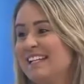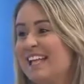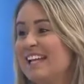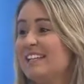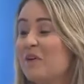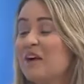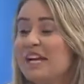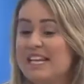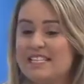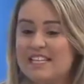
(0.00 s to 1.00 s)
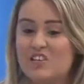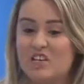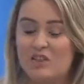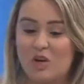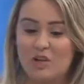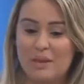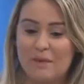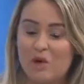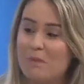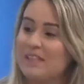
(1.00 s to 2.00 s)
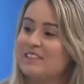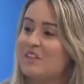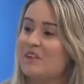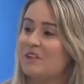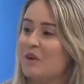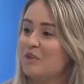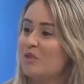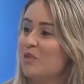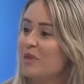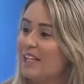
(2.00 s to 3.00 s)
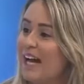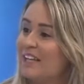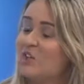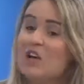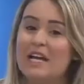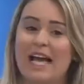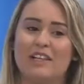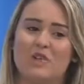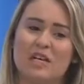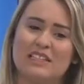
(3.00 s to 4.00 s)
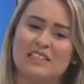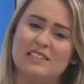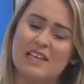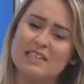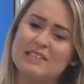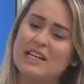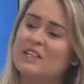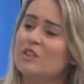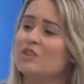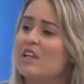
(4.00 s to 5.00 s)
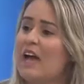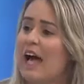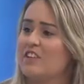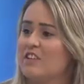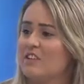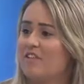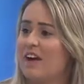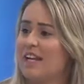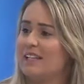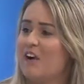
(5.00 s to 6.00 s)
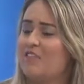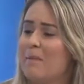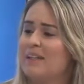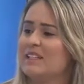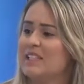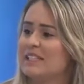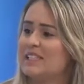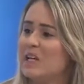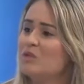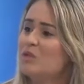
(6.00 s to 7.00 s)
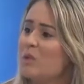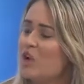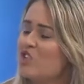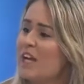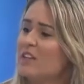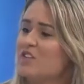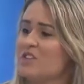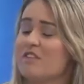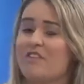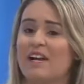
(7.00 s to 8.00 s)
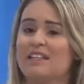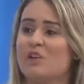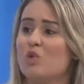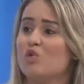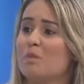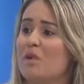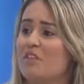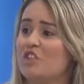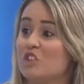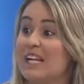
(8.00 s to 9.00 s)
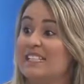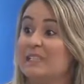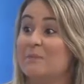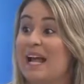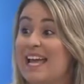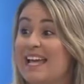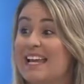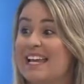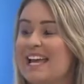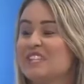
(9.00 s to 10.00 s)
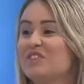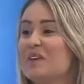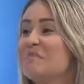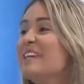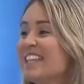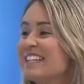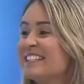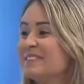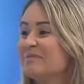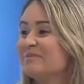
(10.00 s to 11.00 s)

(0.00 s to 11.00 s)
Né? Então, existe toda a preocupação, foi todo um cuidado. É durante seis anos, a gente fala de alfabetização no projeto, a gente fala de curso profissionalizante para ele e as famílias.